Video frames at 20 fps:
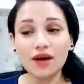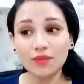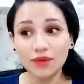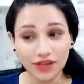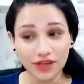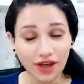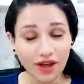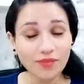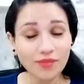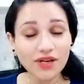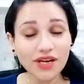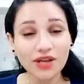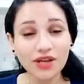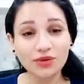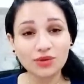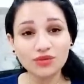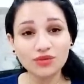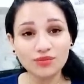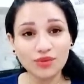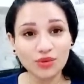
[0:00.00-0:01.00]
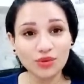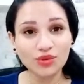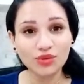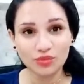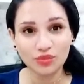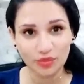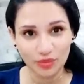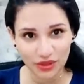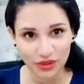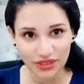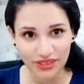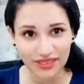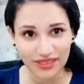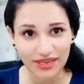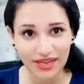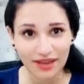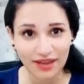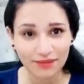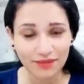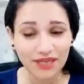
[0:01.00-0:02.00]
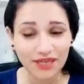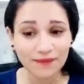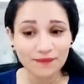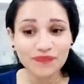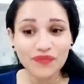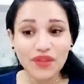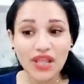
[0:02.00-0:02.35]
القمر هيكون موجود ببرج الحمل